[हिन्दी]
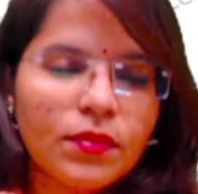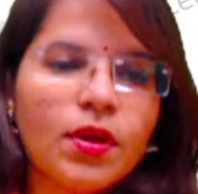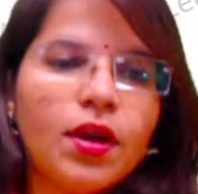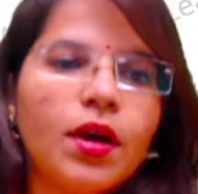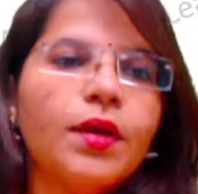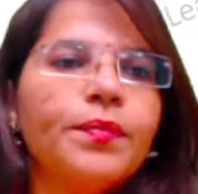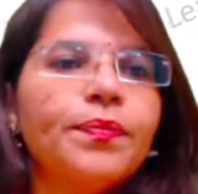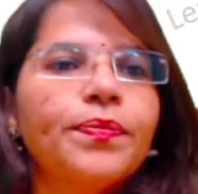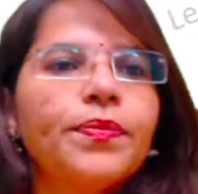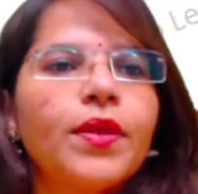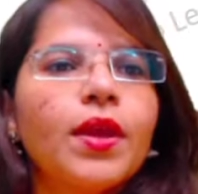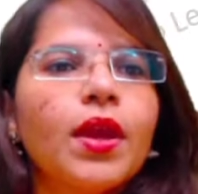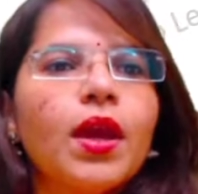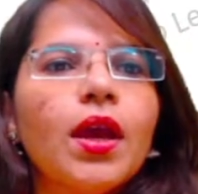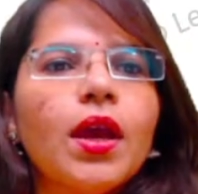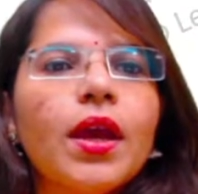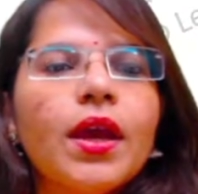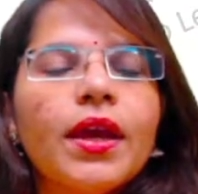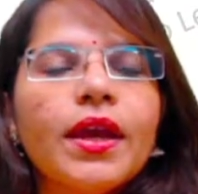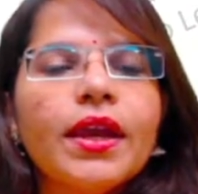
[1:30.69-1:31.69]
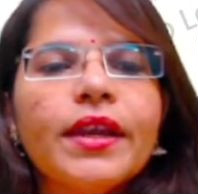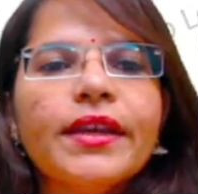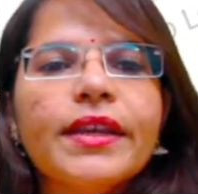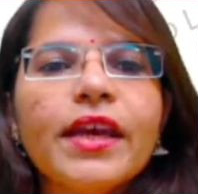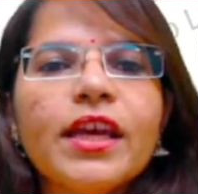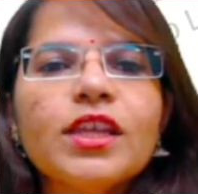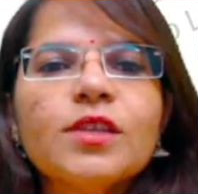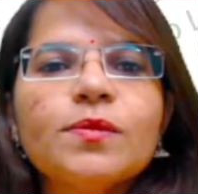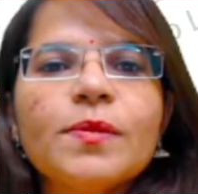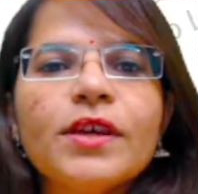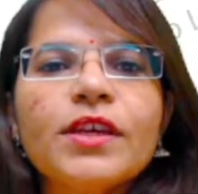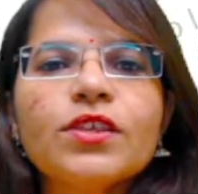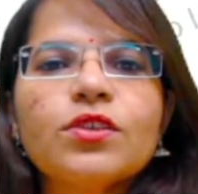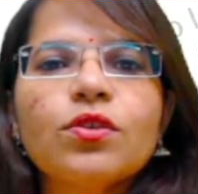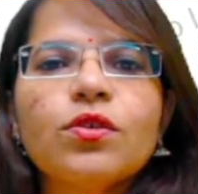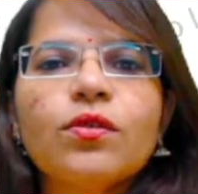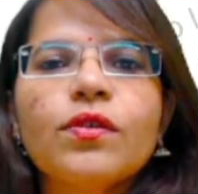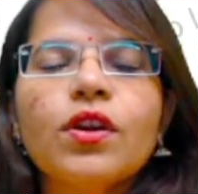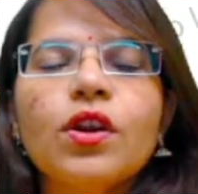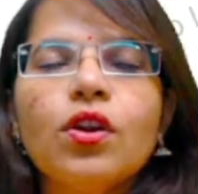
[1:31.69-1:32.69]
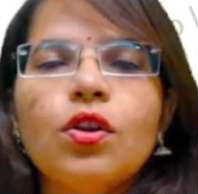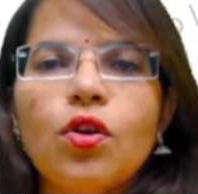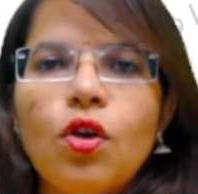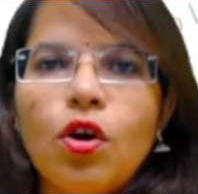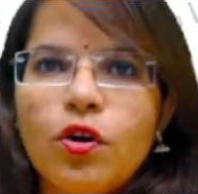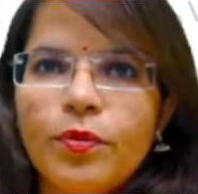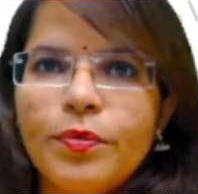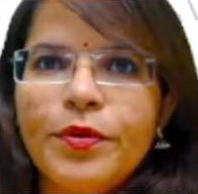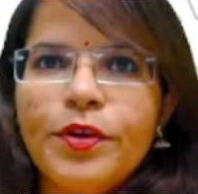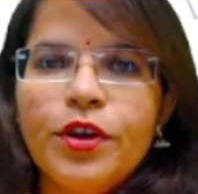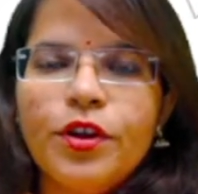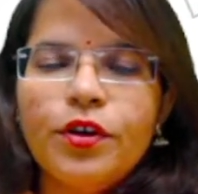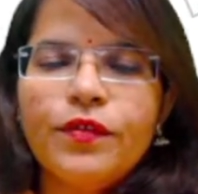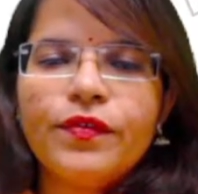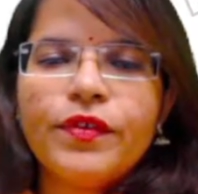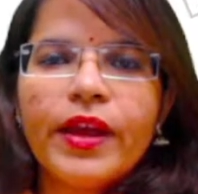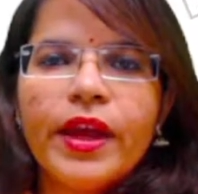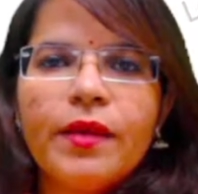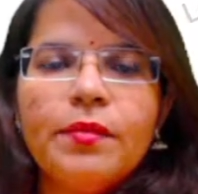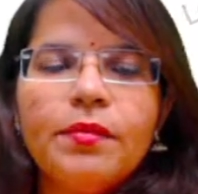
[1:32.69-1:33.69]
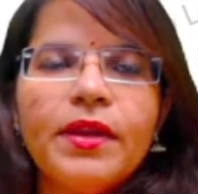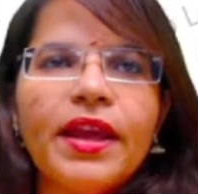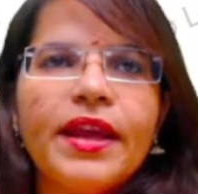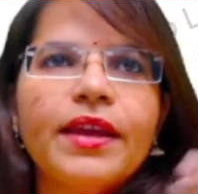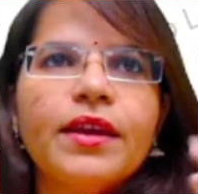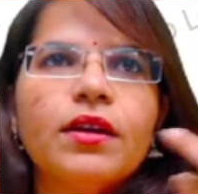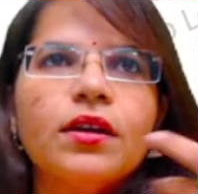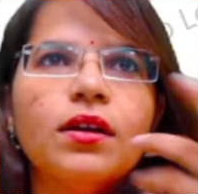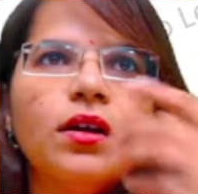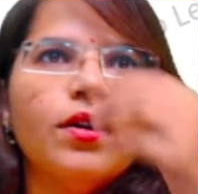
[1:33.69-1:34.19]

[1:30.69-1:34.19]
हाँ इट टेक्स प्लेस ओवर अ लॉन्ग पीरियड ऑफ टाइम लाइक